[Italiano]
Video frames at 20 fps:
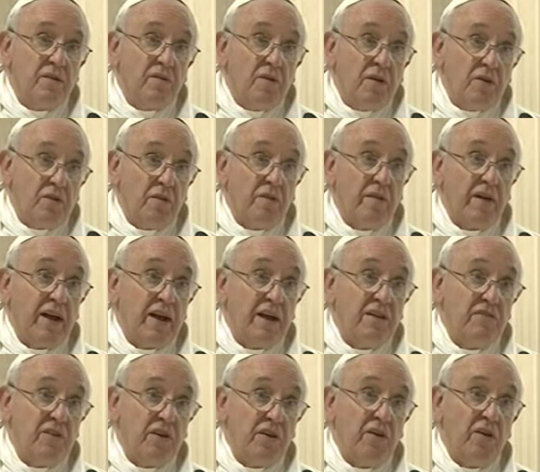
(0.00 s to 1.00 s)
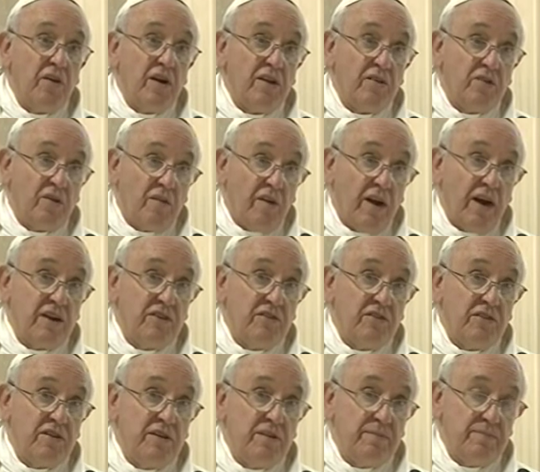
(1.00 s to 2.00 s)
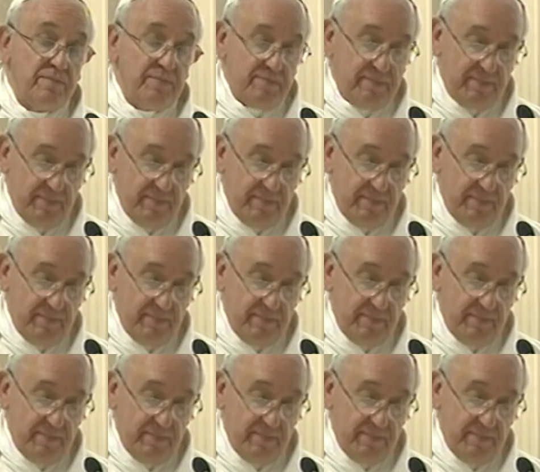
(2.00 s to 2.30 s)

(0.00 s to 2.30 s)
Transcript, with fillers: quando venga il Signore a trovarci.